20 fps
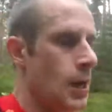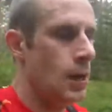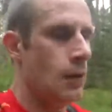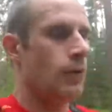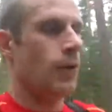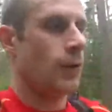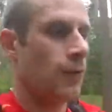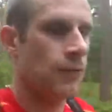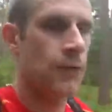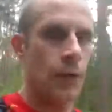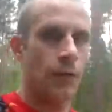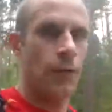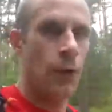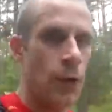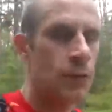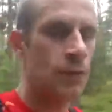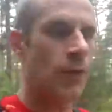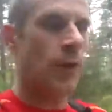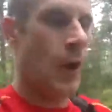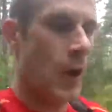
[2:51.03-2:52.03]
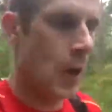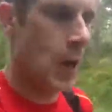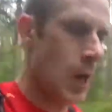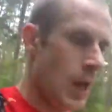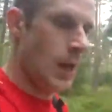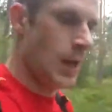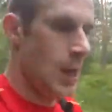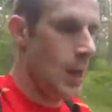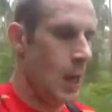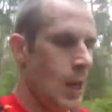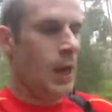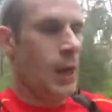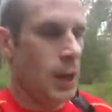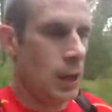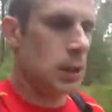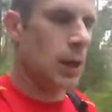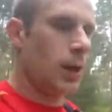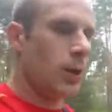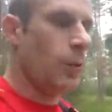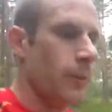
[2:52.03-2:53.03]
War jetzt 4,5.
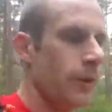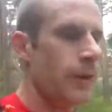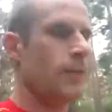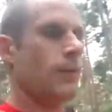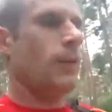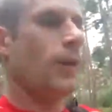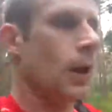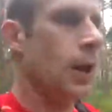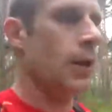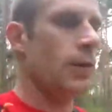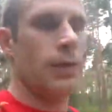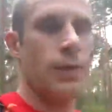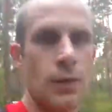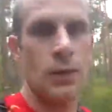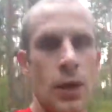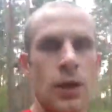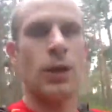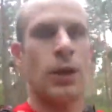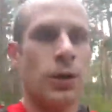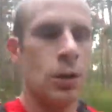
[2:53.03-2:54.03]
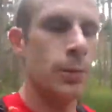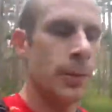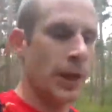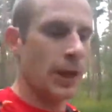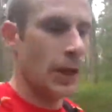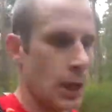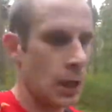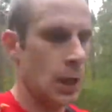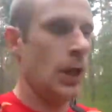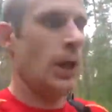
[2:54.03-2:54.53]
Dann kommen jetzt die nächsten 10 Kilometer.